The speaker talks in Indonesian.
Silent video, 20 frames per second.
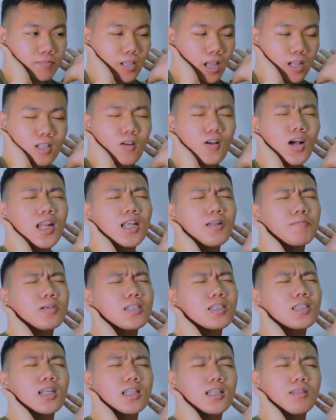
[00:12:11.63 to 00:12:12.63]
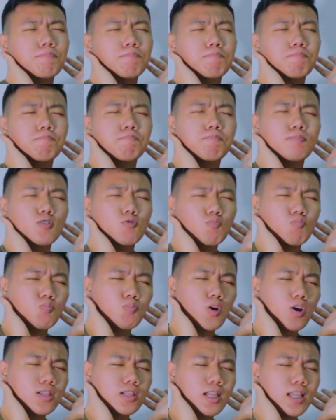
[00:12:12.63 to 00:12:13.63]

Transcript: atau kalian masih tetap support